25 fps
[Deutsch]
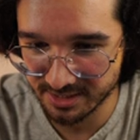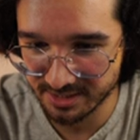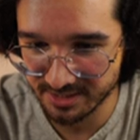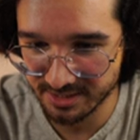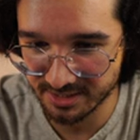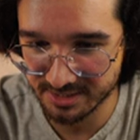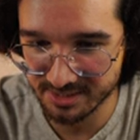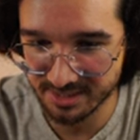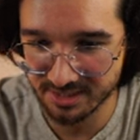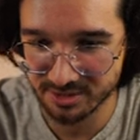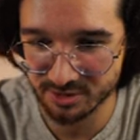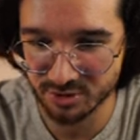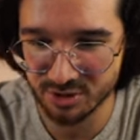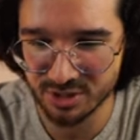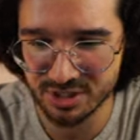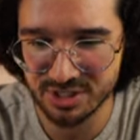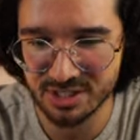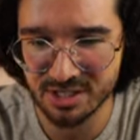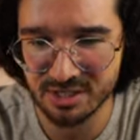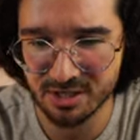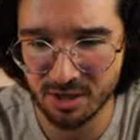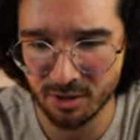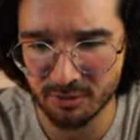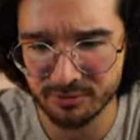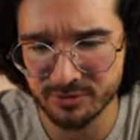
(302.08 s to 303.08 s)
gesetzt. Also nicht
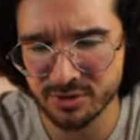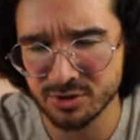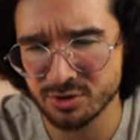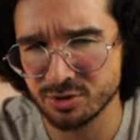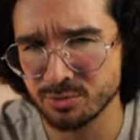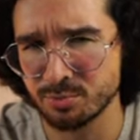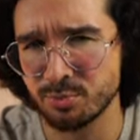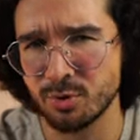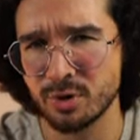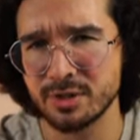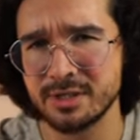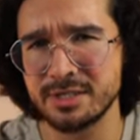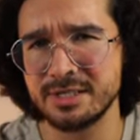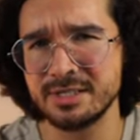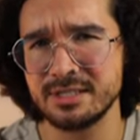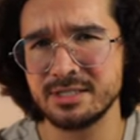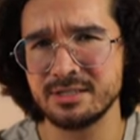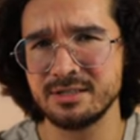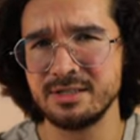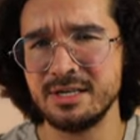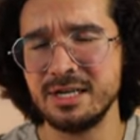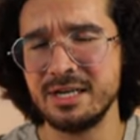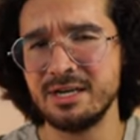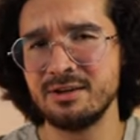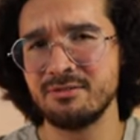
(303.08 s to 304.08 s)
genau auf die
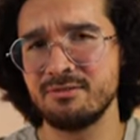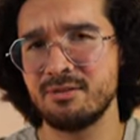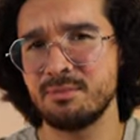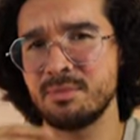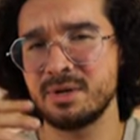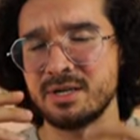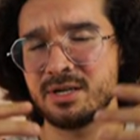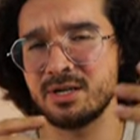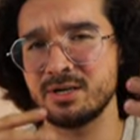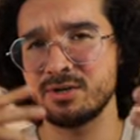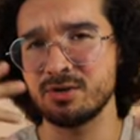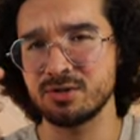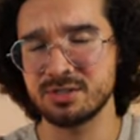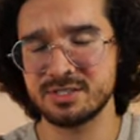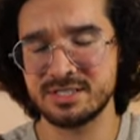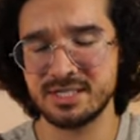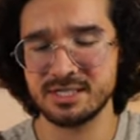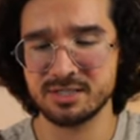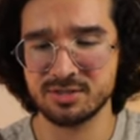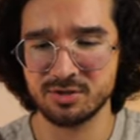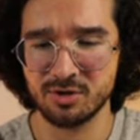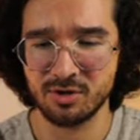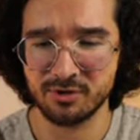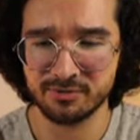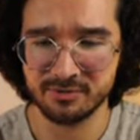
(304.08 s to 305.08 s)
Supportlinie, weil man dann sehr,
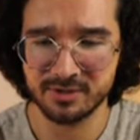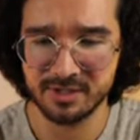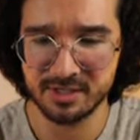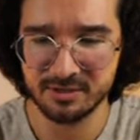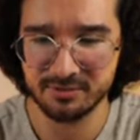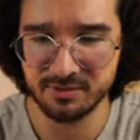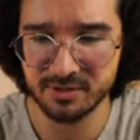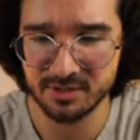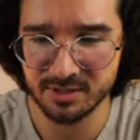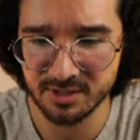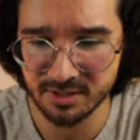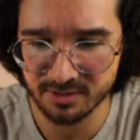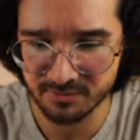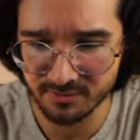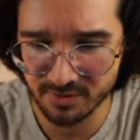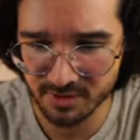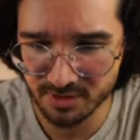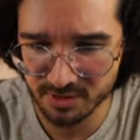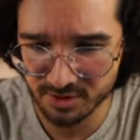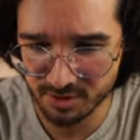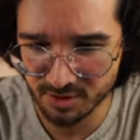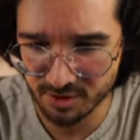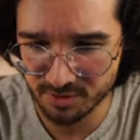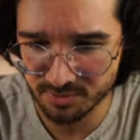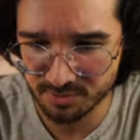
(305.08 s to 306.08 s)
sehr oft liquidiert wird,
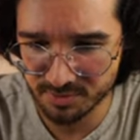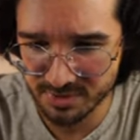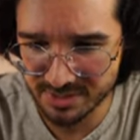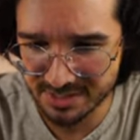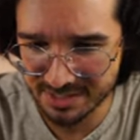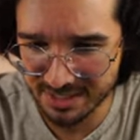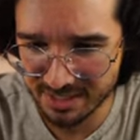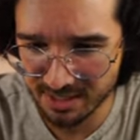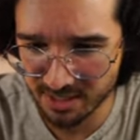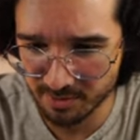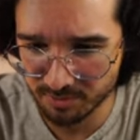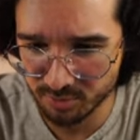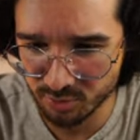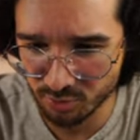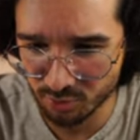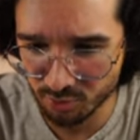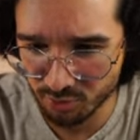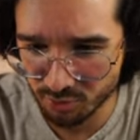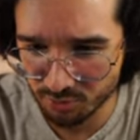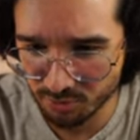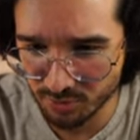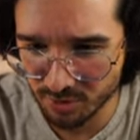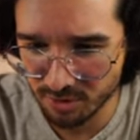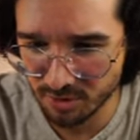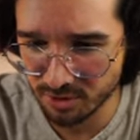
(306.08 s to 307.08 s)
sondern ein bisschen knapp
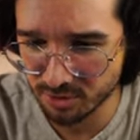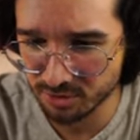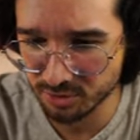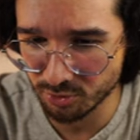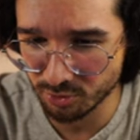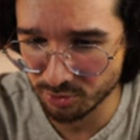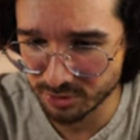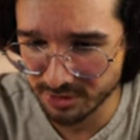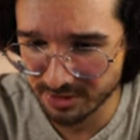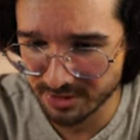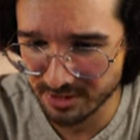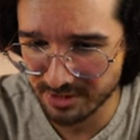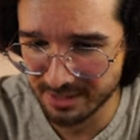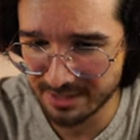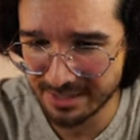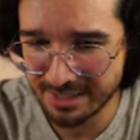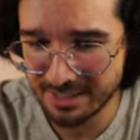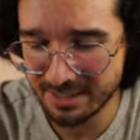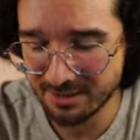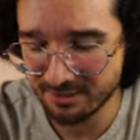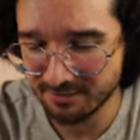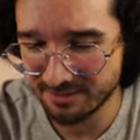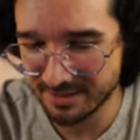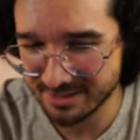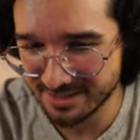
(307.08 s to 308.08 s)
drü äh, drunter,
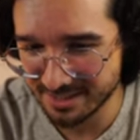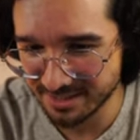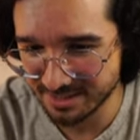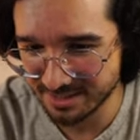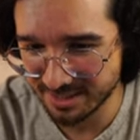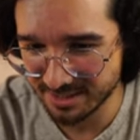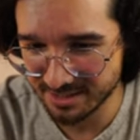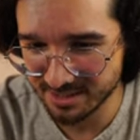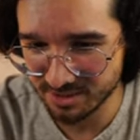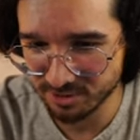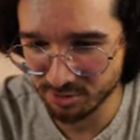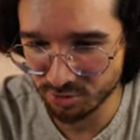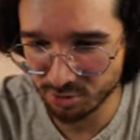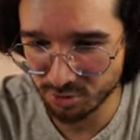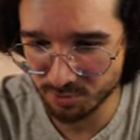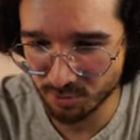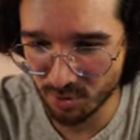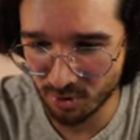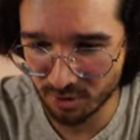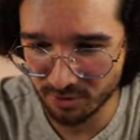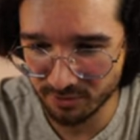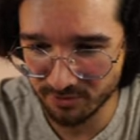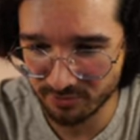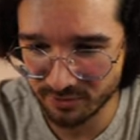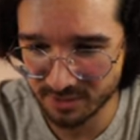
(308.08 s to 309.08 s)
falls das Ganze
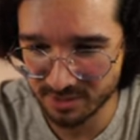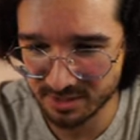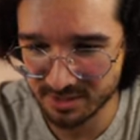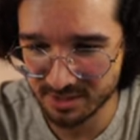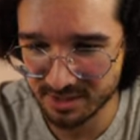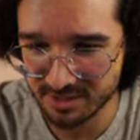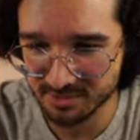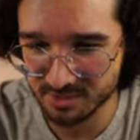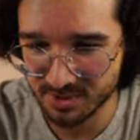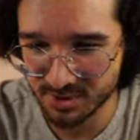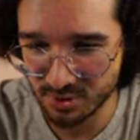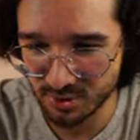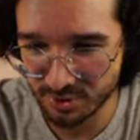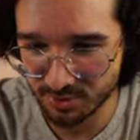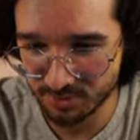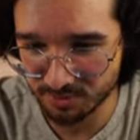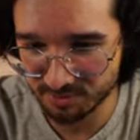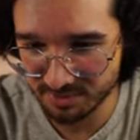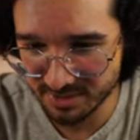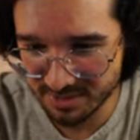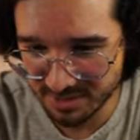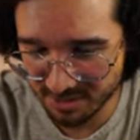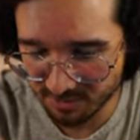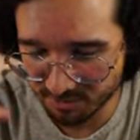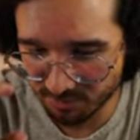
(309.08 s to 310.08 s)
durchbrochen wird, dass man noch ein
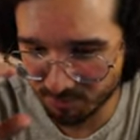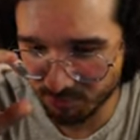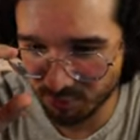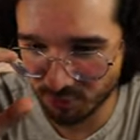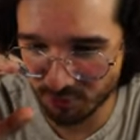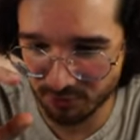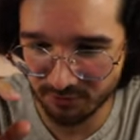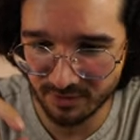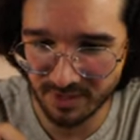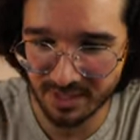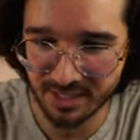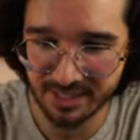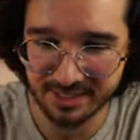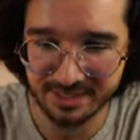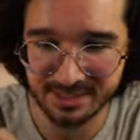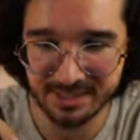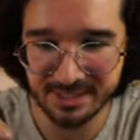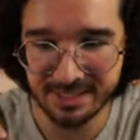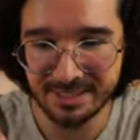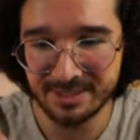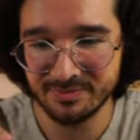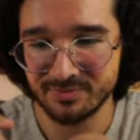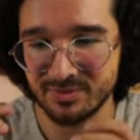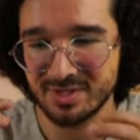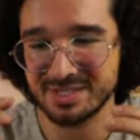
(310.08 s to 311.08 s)
bisschen Puffer hat.
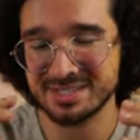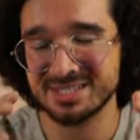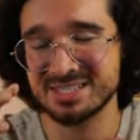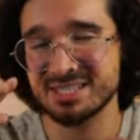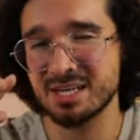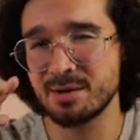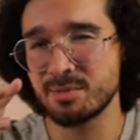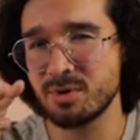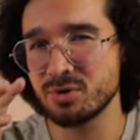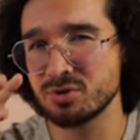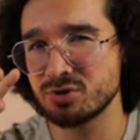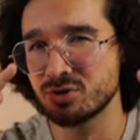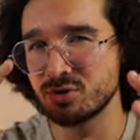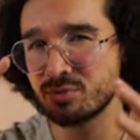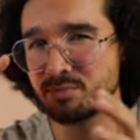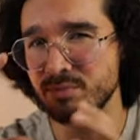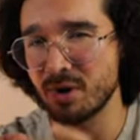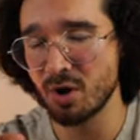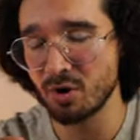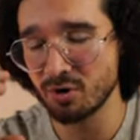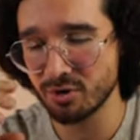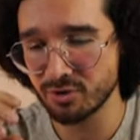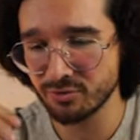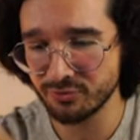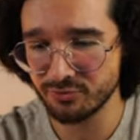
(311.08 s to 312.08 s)
Das ist aber auch so ein
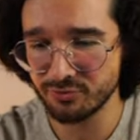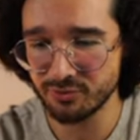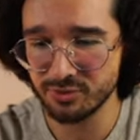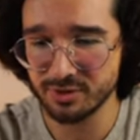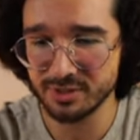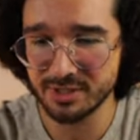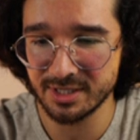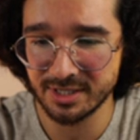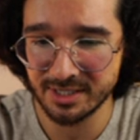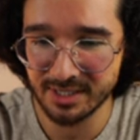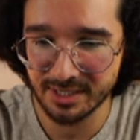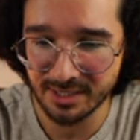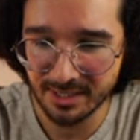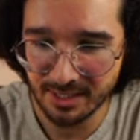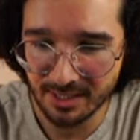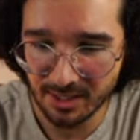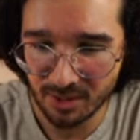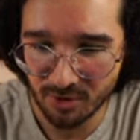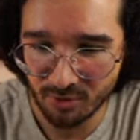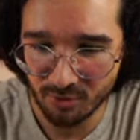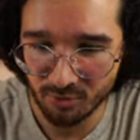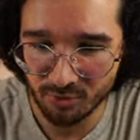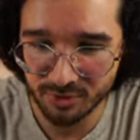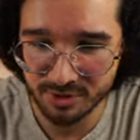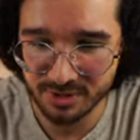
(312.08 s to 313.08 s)
Bauchgefühl-Ding.
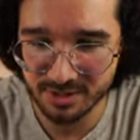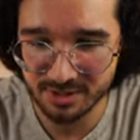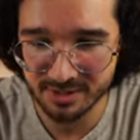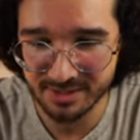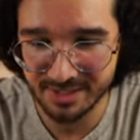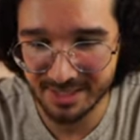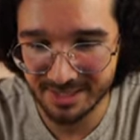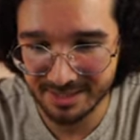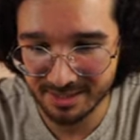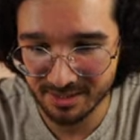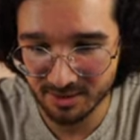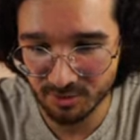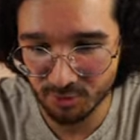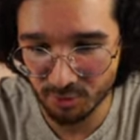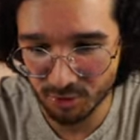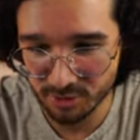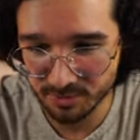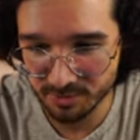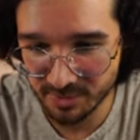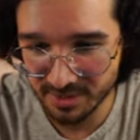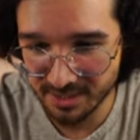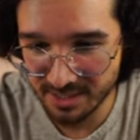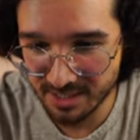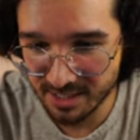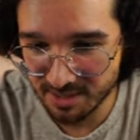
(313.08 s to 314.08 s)
Und dann guckt
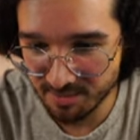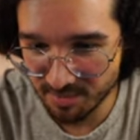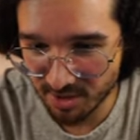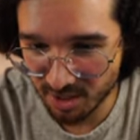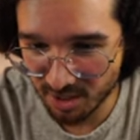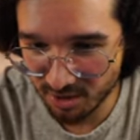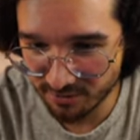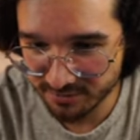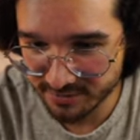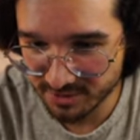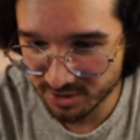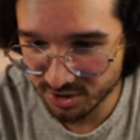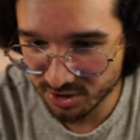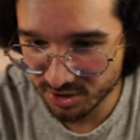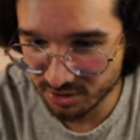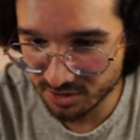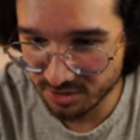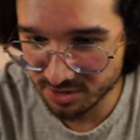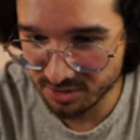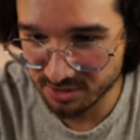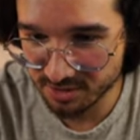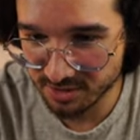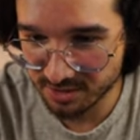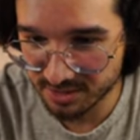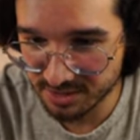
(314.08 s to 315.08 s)
man immer aufs
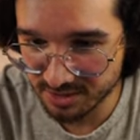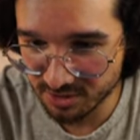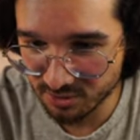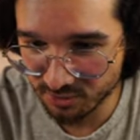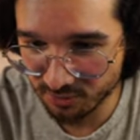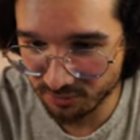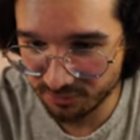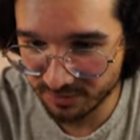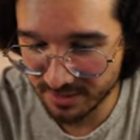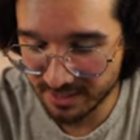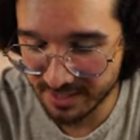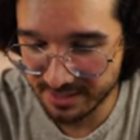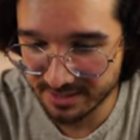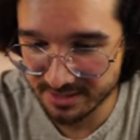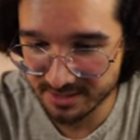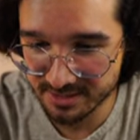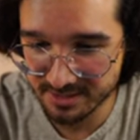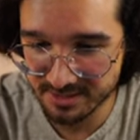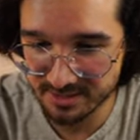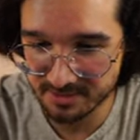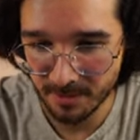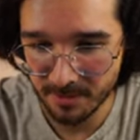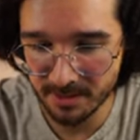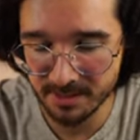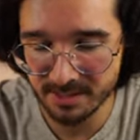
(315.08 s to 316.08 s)

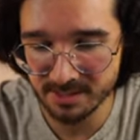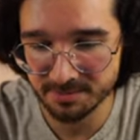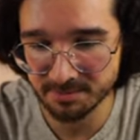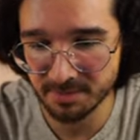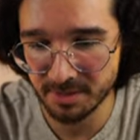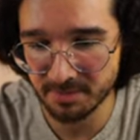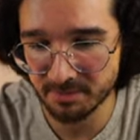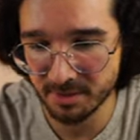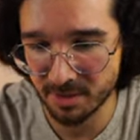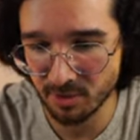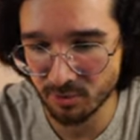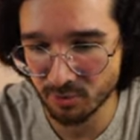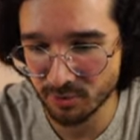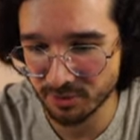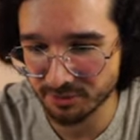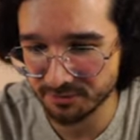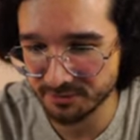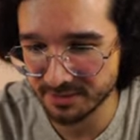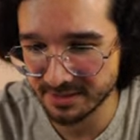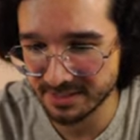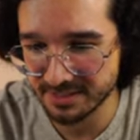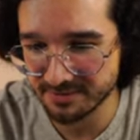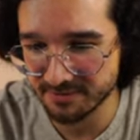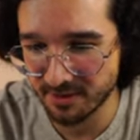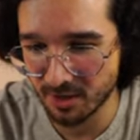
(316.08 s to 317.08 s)
Chancen-Risiko-Verhältnis. Hier ist man bei
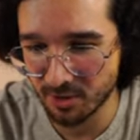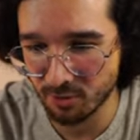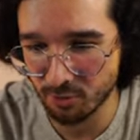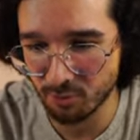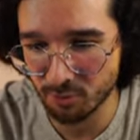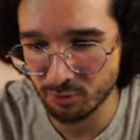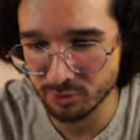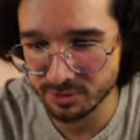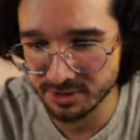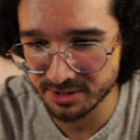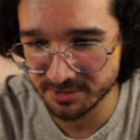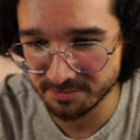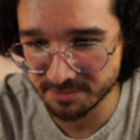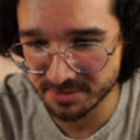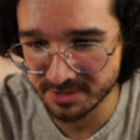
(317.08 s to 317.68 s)
ungefähr 2,70 Euro.